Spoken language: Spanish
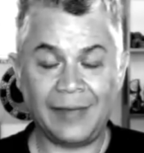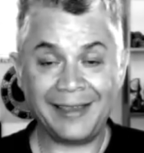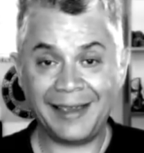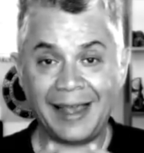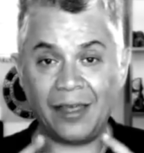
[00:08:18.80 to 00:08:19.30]

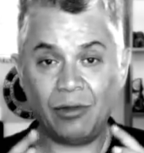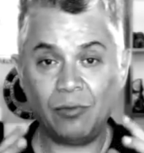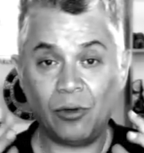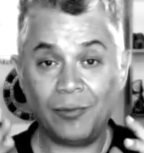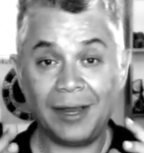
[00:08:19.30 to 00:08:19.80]
Ha llegado
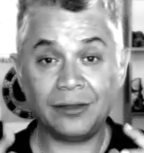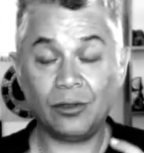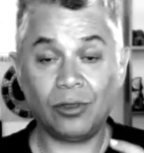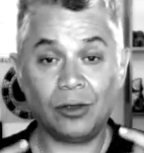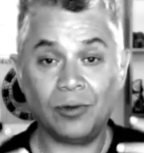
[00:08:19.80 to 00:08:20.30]
el
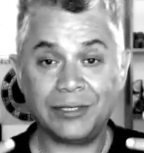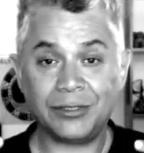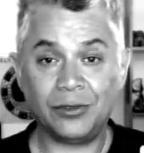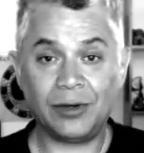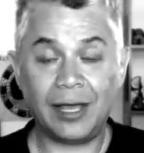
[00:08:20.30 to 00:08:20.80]
momento de
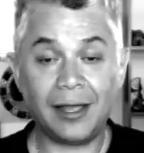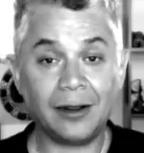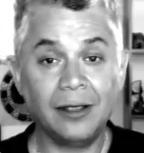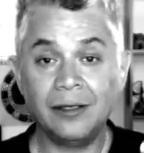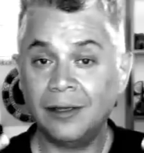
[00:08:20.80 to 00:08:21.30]

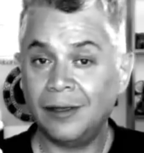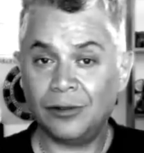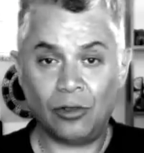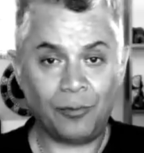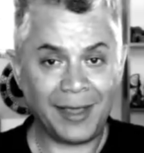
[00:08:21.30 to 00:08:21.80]
cuestionar.
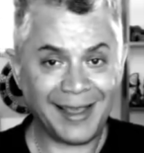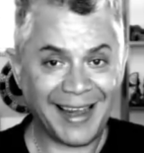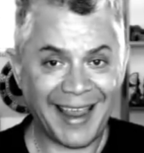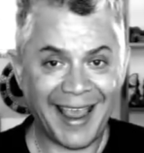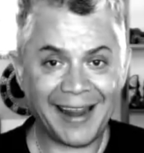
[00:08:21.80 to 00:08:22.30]
No me
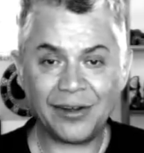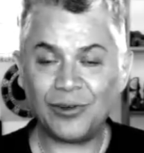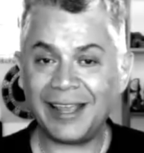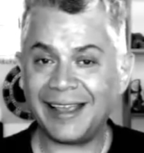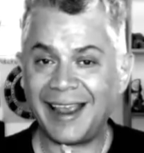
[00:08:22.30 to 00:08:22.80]
crean,
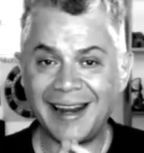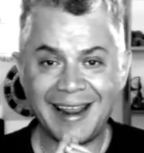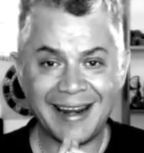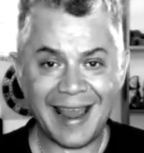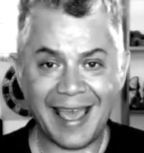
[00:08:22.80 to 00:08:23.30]
no le
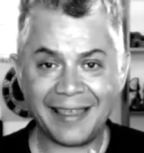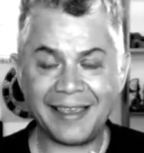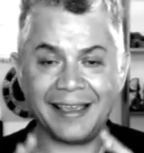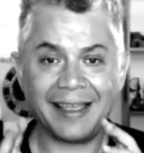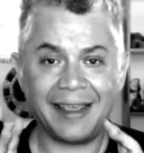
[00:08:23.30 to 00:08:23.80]
crean a
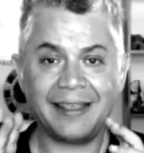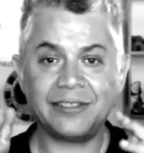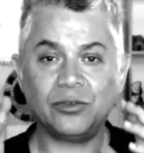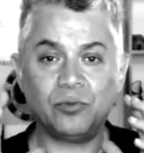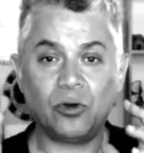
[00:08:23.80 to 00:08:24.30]
nadie,
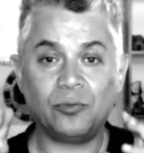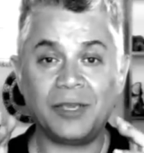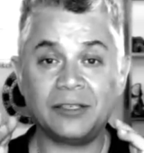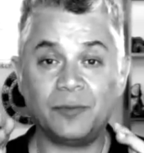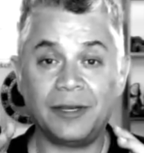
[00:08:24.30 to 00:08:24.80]
creen su
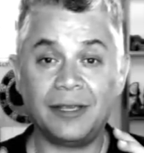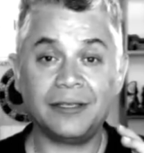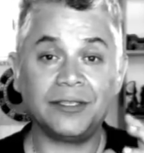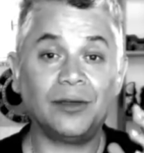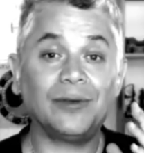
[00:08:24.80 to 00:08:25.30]
propia
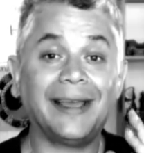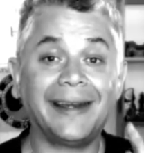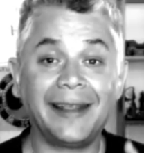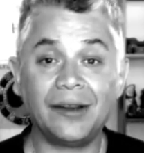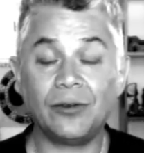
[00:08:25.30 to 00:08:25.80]
experiencia. Un
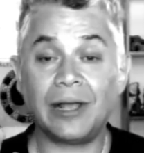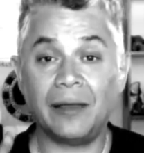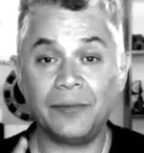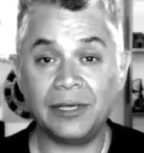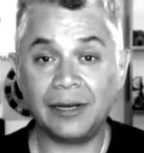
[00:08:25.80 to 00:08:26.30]
guerrero
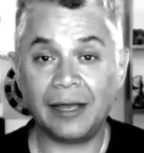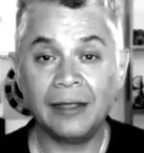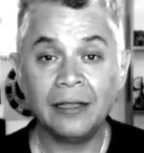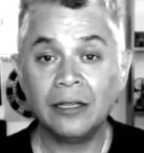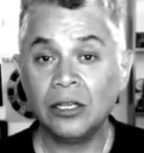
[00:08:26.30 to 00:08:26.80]
camina,
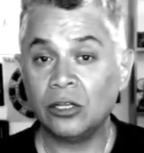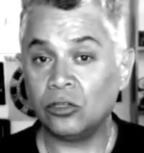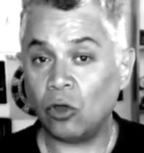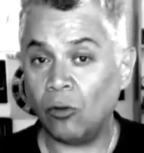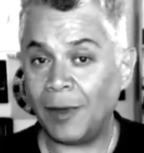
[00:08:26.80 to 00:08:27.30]

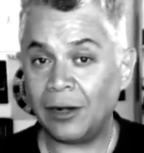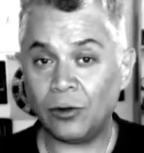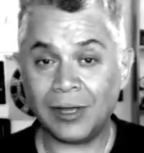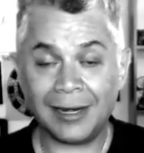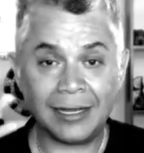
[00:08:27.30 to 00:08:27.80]
toma
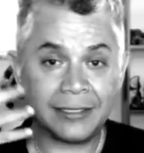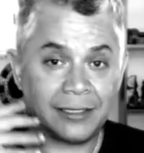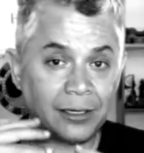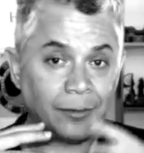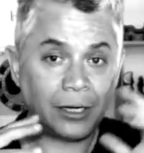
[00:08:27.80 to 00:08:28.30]
lo que le
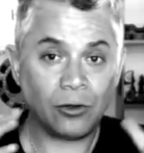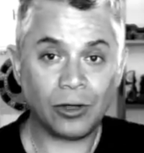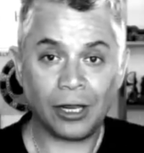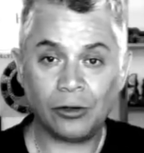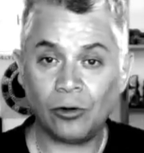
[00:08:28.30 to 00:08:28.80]
sirve y
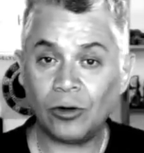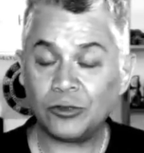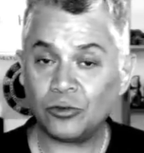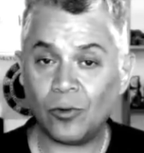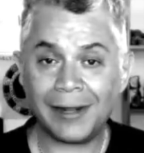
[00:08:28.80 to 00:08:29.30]
lo que no
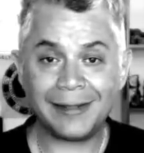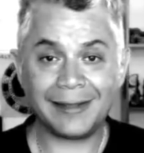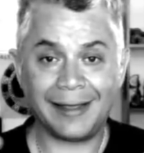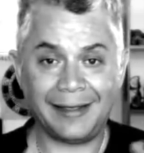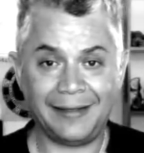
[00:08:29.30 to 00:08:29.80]
le
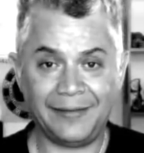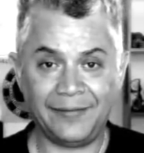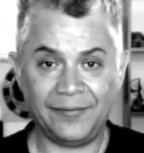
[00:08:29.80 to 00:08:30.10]
suelta.